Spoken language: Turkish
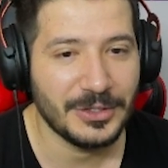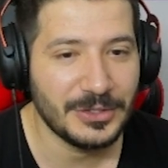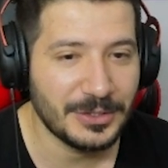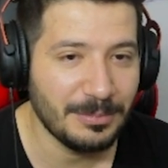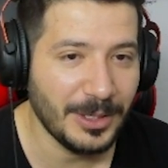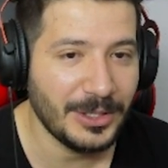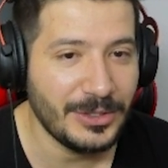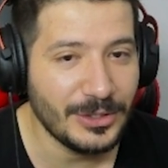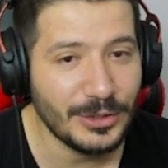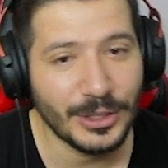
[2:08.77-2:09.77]
ısınmak
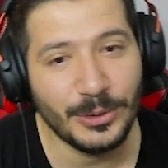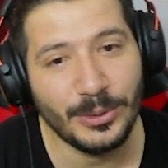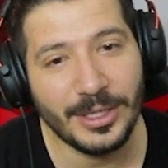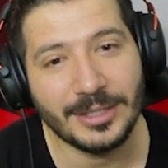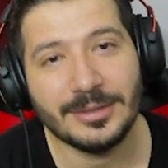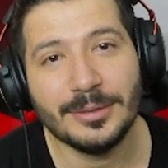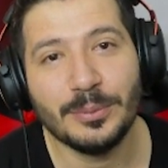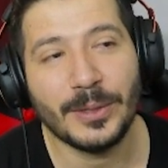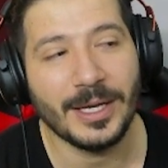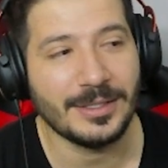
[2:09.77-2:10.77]
için
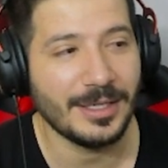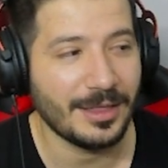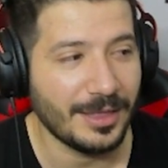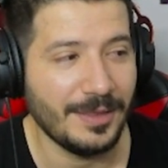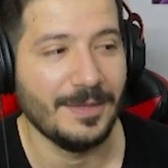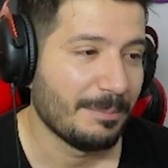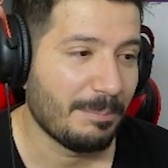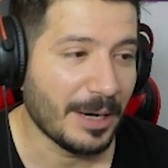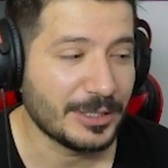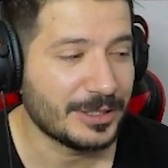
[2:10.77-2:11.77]
çalıyorlarsa bu gerçekten
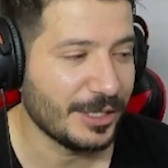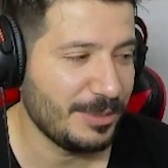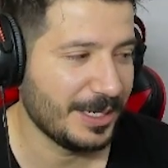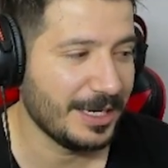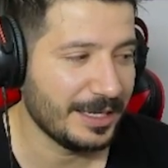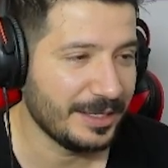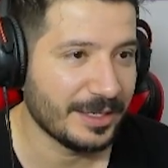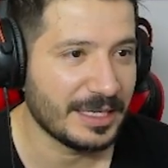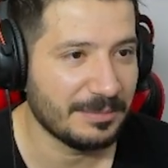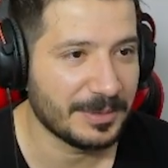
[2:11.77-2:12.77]
Başka birilerinin ayıbı